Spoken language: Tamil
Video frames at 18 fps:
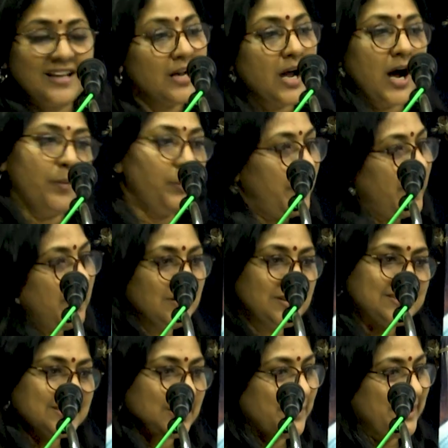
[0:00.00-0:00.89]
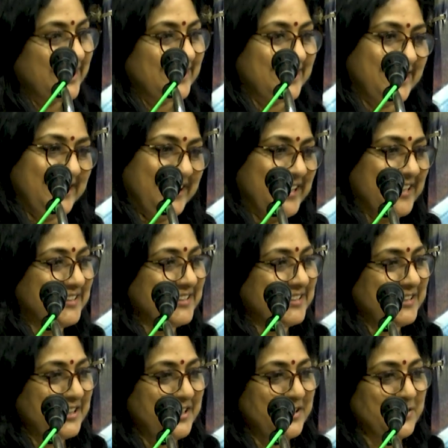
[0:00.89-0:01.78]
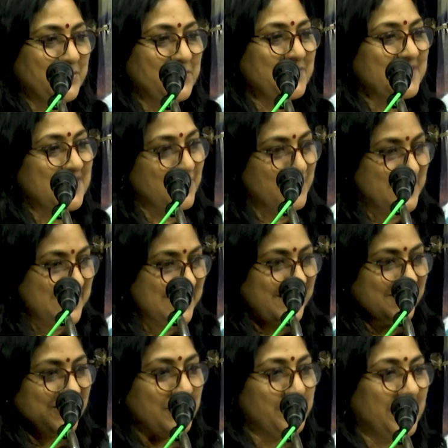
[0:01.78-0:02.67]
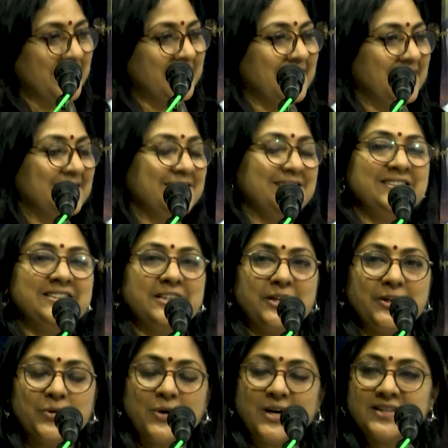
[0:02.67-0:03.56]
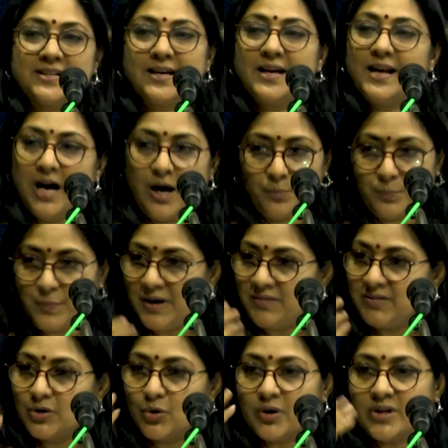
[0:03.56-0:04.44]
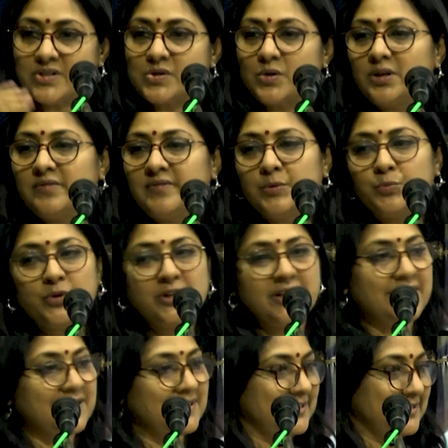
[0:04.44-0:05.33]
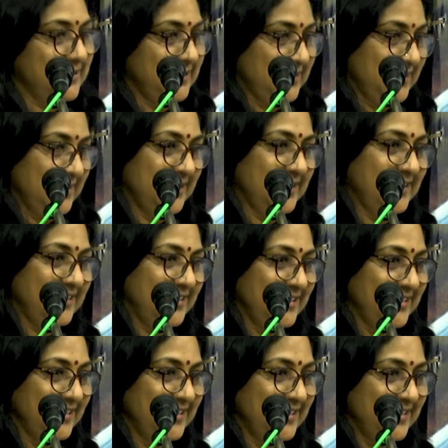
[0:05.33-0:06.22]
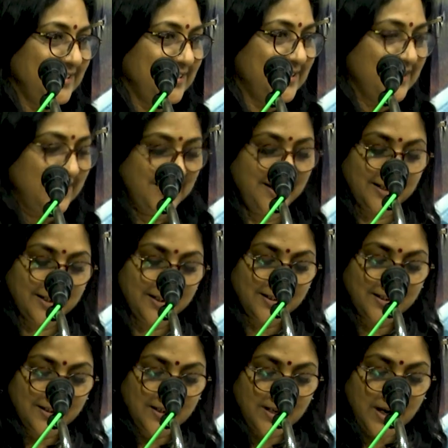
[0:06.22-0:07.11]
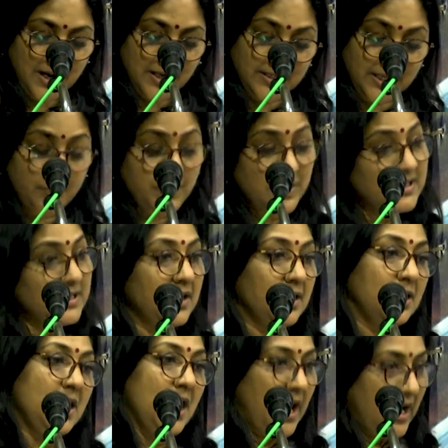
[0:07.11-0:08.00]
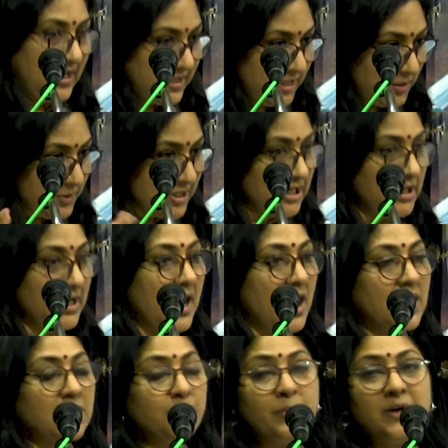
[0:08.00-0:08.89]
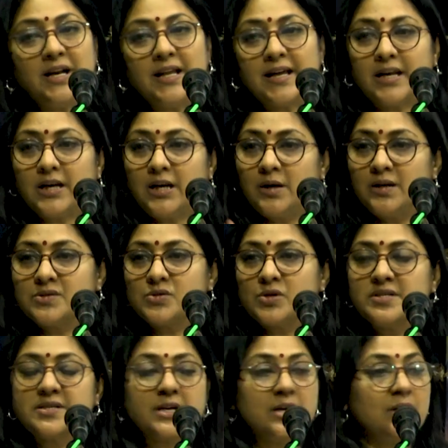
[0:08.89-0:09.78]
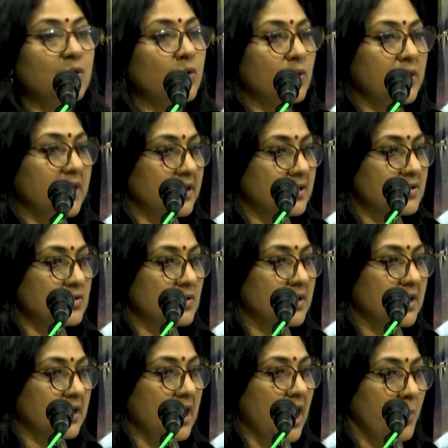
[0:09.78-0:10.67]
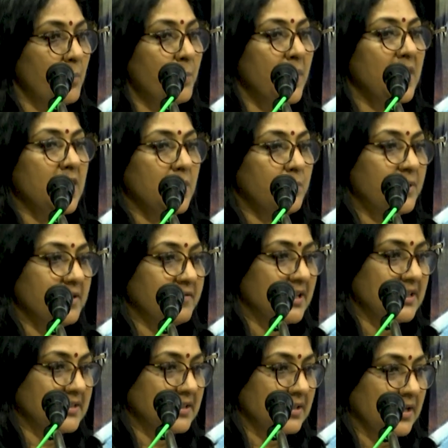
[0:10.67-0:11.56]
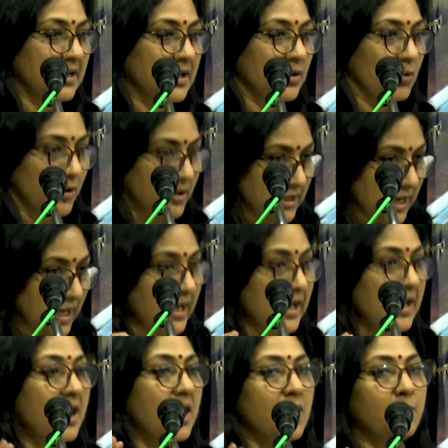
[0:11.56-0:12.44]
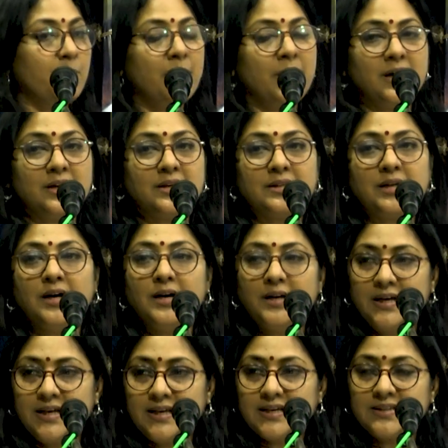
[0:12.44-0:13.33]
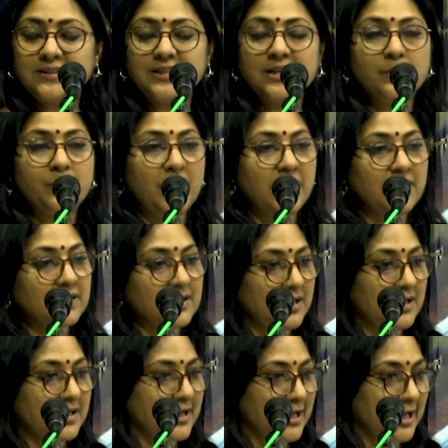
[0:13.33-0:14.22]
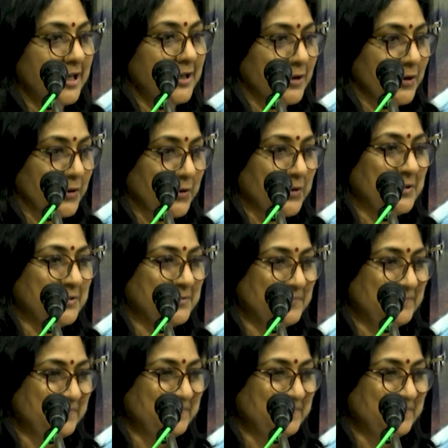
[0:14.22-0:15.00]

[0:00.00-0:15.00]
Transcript: ஏன்னா அப்பாவுக்கு சமைக்க தெரியாது தெரியும் சமைச்சிருக்கவே மாட்டாருன்னு தெரியும் அதனால அப்பாவை குறை சொல்லவே முடியாது என்ன அதே மாதிரி அதே மாதிரி ஆண் பிள்ளை என்ன செஞ்சாலும் கூட என்ன சொல்றாங்க அம்மா எப்படி வளர்த்துருக்காங்க ஒரு நல்ல அம்மா இருந்தா எத்தனை பாட்டெல்லாம் கேட்டிருக்கோம்